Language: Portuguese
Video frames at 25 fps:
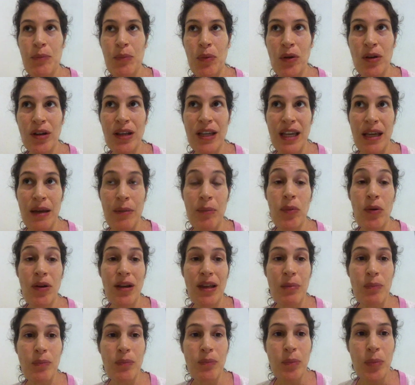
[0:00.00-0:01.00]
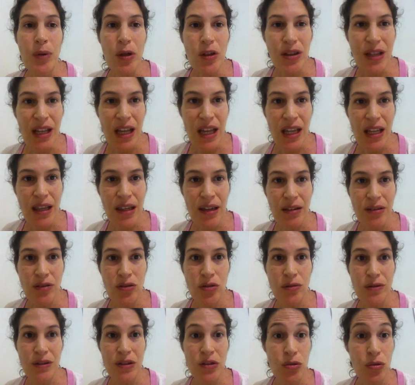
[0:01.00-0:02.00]
Por quê? Porque proteínas
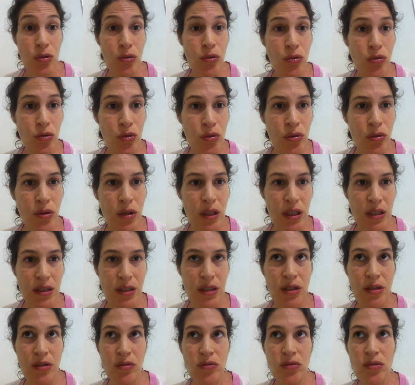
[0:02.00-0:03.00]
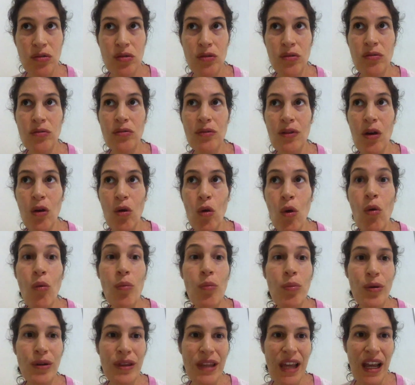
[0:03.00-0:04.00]
são estruturas, não são
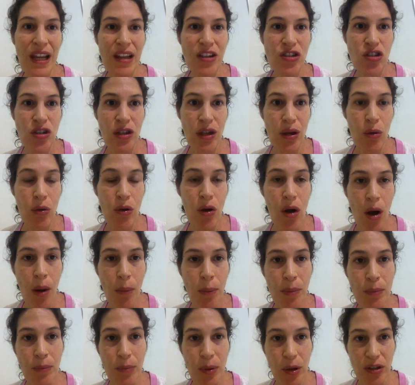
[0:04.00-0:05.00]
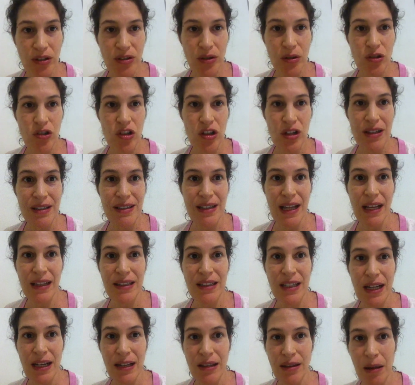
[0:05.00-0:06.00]
componentes que o corpo possa utilizar
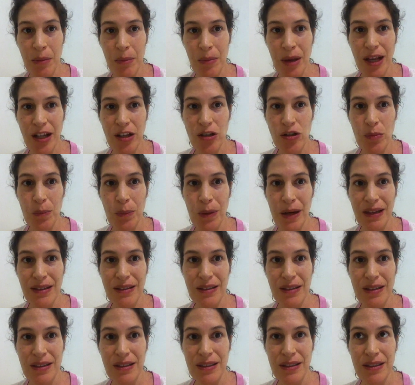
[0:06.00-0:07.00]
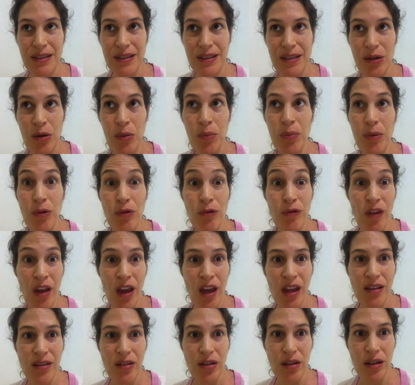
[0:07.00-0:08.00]
diretamente para seu
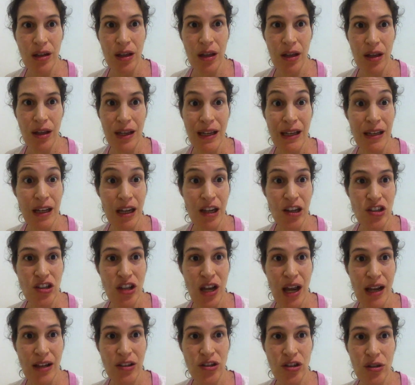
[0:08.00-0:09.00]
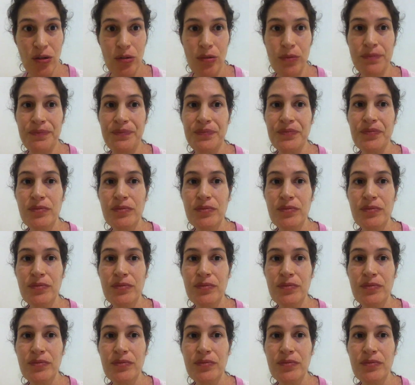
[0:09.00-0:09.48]
proveito eh, energético.